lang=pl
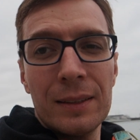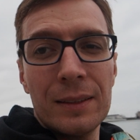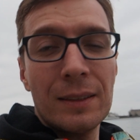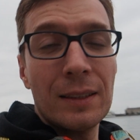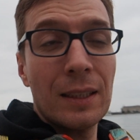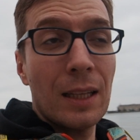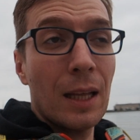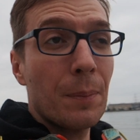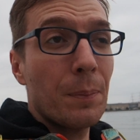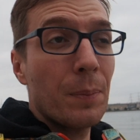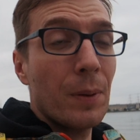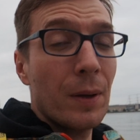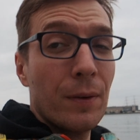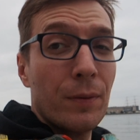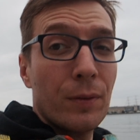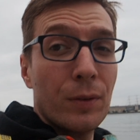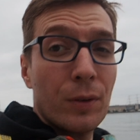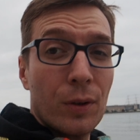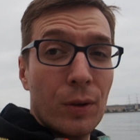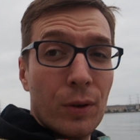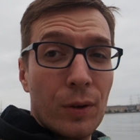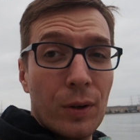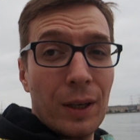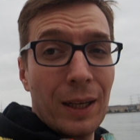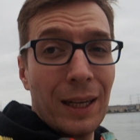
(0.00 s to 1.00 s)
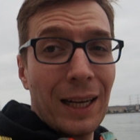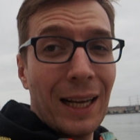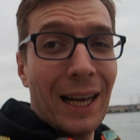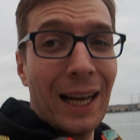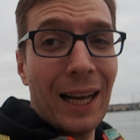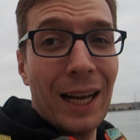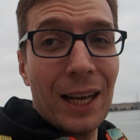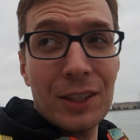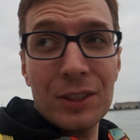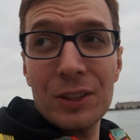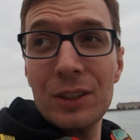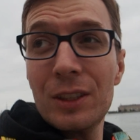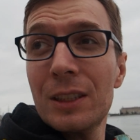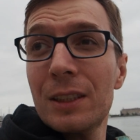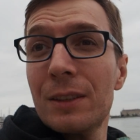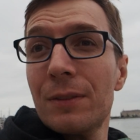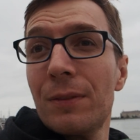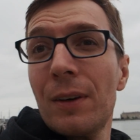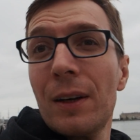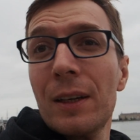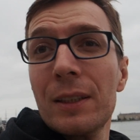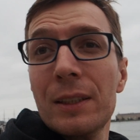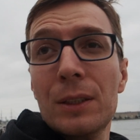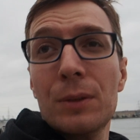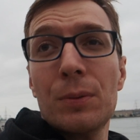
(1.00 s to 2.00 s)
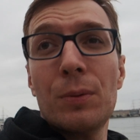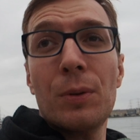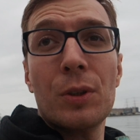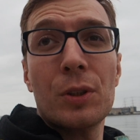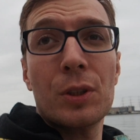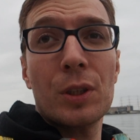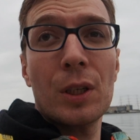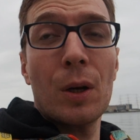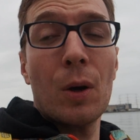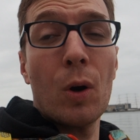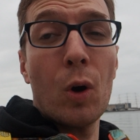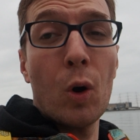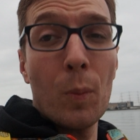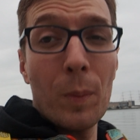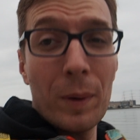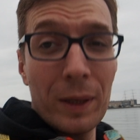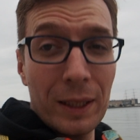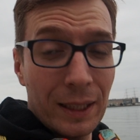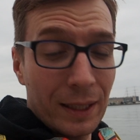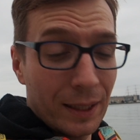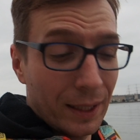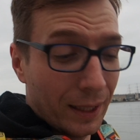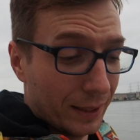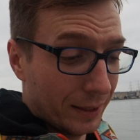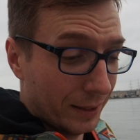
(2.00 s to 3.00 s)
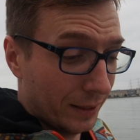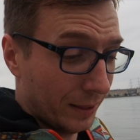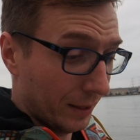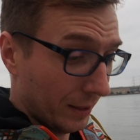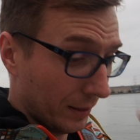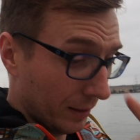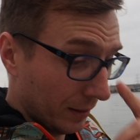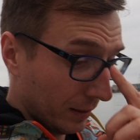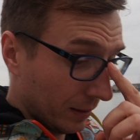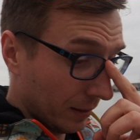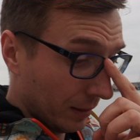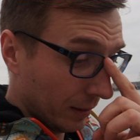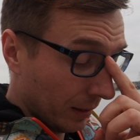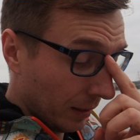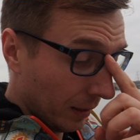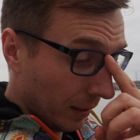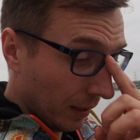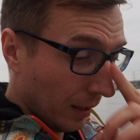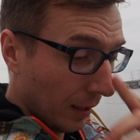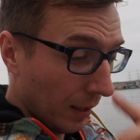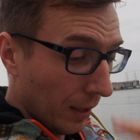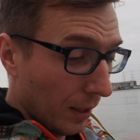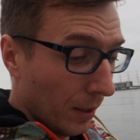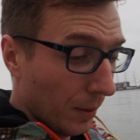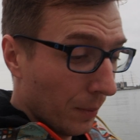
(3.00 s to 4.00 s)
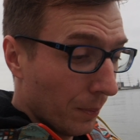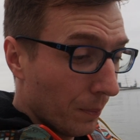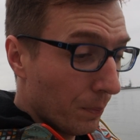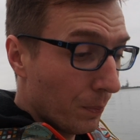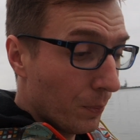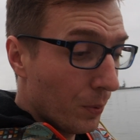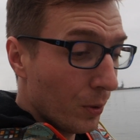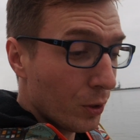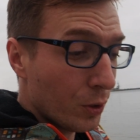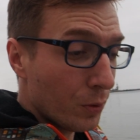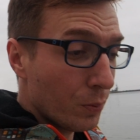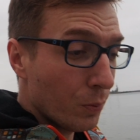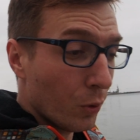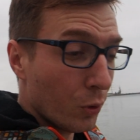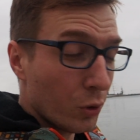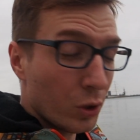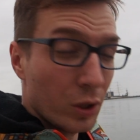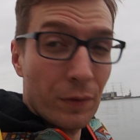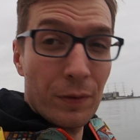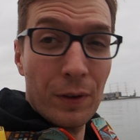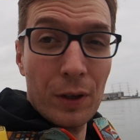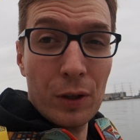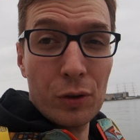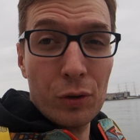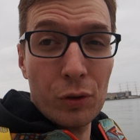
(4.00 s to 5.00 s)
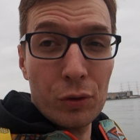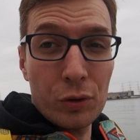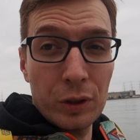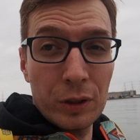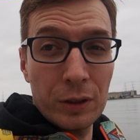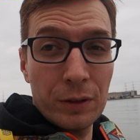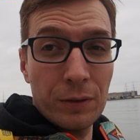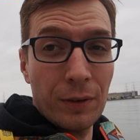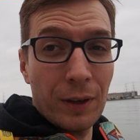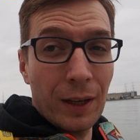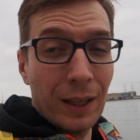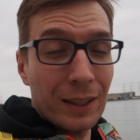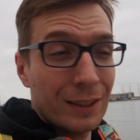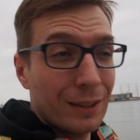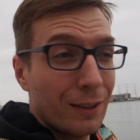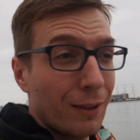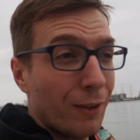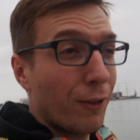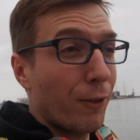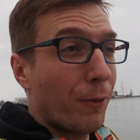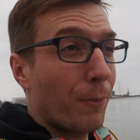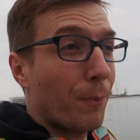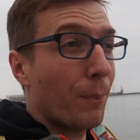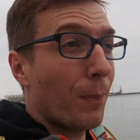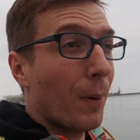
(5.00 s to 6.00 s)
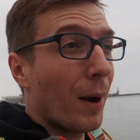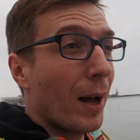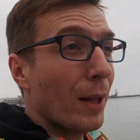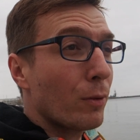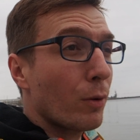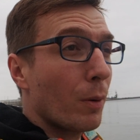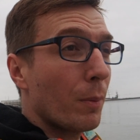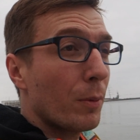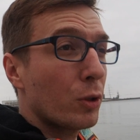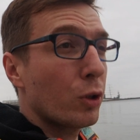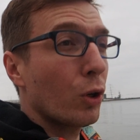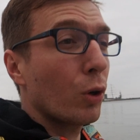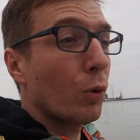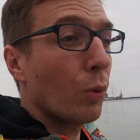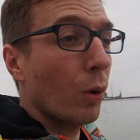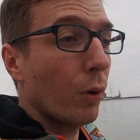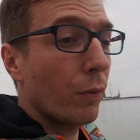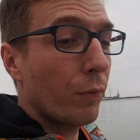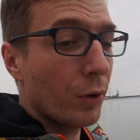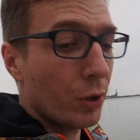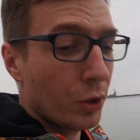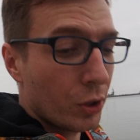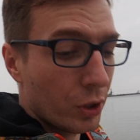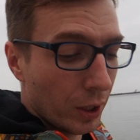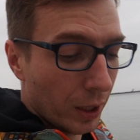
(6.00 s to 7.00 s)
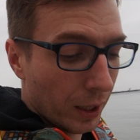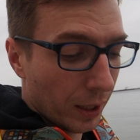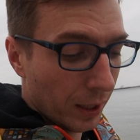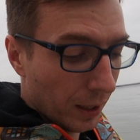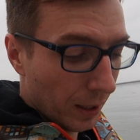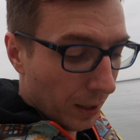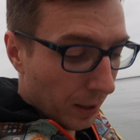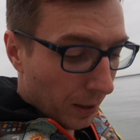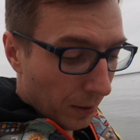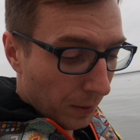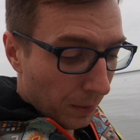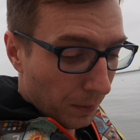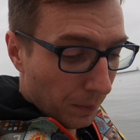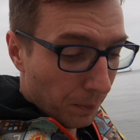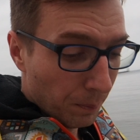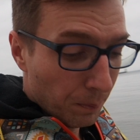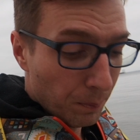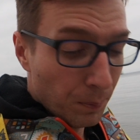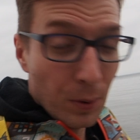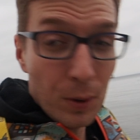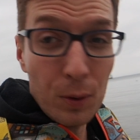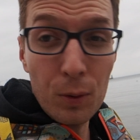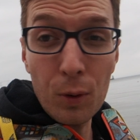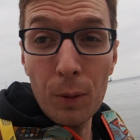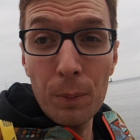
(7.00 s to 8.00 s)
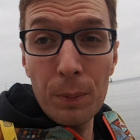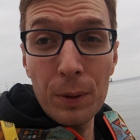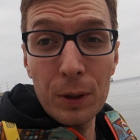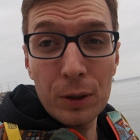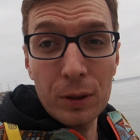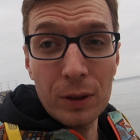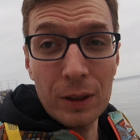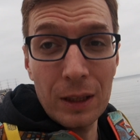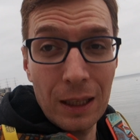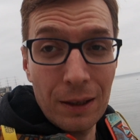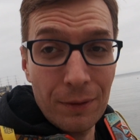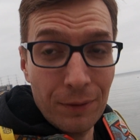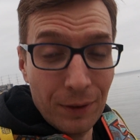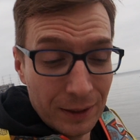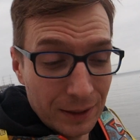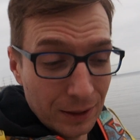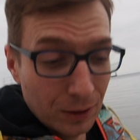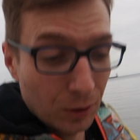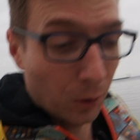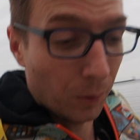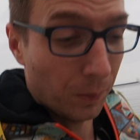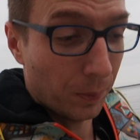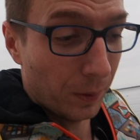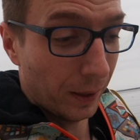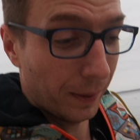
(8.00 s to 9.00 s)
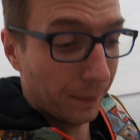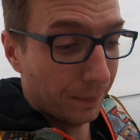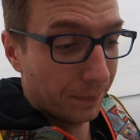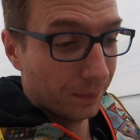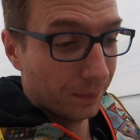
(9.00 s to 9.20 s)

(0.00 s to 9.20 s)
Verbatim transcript: Na pewno każdy z Was słyszał o medytacji. Być może większości z Was padło mi do głowy, że byłoby to dla Was dobre.